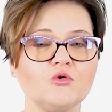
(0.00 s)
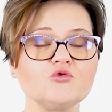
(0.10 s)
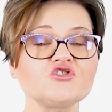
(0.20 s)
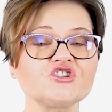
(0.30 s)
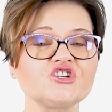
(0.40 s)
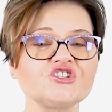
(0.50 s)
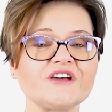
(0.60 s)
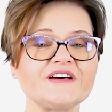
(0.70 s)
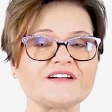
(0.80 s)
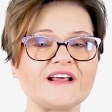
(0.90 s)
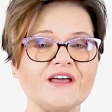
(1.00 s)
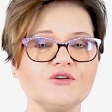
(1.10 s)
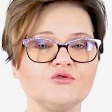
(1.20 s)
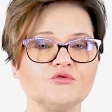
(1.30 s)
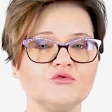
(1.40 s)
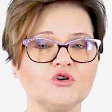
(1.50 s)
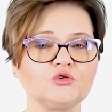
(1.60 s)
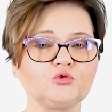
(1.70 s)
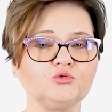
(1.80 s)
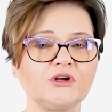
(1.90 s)
Uczy się reguł,
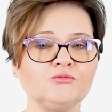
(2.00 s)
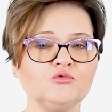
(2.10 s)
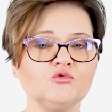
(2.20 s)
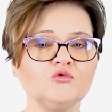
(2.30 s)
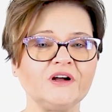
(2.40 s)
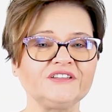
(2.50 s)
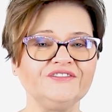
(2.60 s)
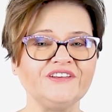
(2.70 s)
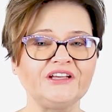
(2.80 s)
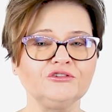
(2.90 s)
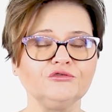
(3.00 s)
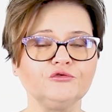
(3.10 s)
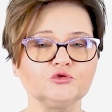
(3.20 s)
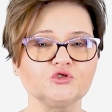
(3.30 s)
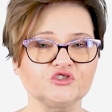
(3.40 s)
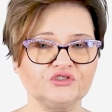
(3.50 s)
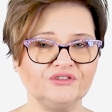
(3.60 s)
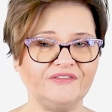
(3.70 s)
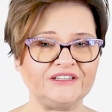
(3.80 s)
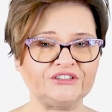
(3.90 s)
które mu ułatwiają
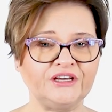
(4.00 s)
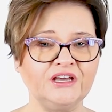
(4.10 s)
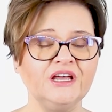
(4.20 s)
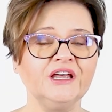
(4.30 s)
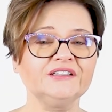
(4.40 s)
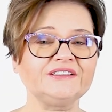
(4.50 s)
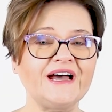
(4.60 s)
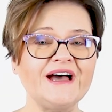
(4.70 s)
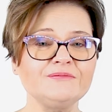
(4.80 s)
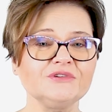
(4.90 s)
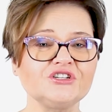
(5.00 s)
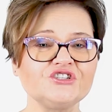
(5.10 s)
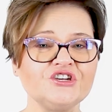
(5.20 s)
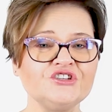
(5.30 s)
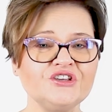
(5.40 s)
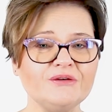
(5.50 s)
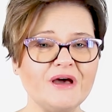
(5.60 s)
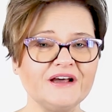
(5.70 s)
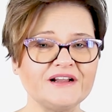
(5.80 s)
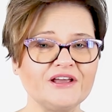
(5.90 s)
funkcjonowanie. Tam, gdzie nie
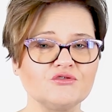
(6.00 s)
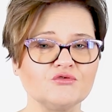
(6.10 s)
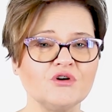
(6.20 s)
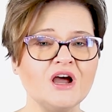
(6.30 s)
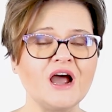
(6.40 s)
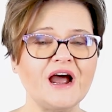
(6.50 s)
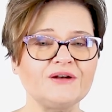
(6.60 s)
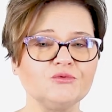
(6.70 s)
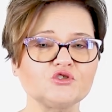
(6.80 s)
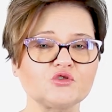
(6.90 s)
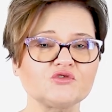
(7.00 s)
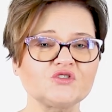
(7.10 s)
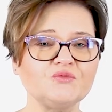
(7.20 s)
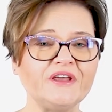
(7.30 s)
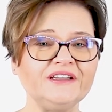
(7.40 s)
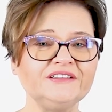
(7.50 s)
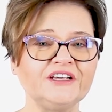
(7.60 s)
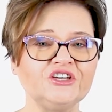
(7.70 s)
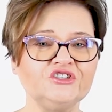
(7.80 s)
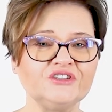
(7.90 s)
ma reguł albo są
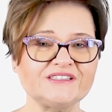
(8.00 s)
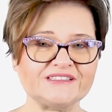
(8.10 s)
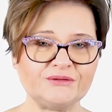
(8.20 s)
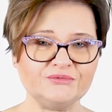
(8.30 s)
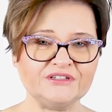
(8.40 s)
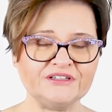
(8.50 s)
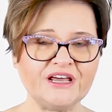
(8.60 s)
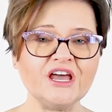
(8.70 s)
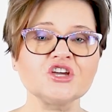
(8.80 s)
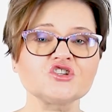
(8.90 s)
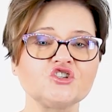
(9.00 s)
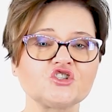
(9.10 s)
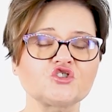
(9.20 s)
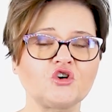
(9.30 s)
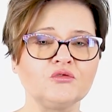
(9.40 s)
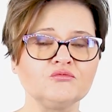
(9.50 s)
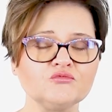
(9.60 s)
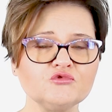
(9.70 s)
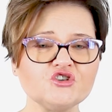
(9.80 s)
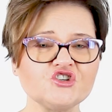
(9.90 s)
zmienne i niestabilne, dziecko
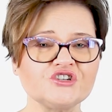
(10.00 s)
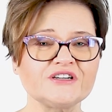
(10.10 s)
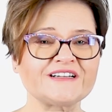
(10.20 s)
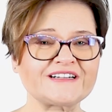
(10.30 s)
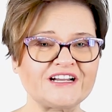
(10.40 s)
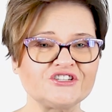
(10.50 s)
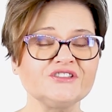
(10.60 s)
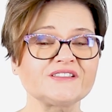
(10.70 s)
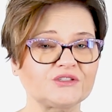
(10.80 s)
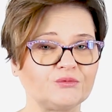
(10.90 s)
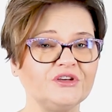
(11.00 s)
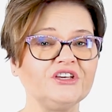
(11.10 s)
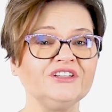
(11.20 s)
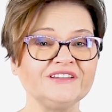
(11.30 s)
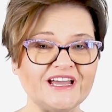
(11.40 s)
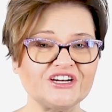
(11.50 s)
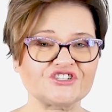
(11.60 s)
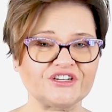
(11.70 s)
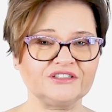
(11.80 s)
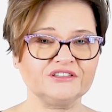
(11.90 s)
musi radzić sobie
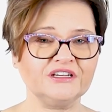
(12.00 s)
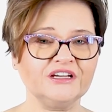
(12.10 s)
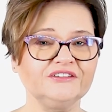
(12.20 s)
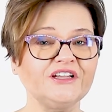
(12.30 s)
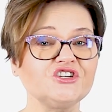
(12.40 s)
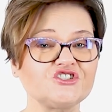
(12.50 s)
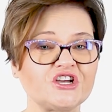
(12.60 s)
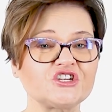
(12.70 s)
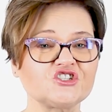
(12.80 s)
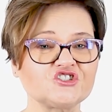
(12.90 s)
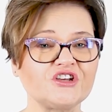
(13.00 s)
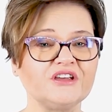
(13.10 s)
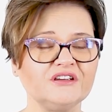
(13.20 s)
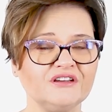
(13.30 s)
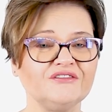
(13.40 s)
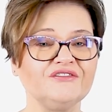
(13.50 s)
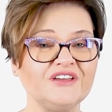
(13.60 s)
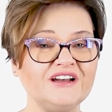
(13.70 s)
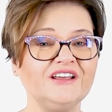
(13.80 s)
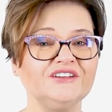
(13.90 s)
inaczej. Najczęściej
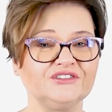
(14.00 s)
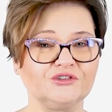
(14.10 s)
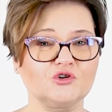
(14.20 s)
wiele je to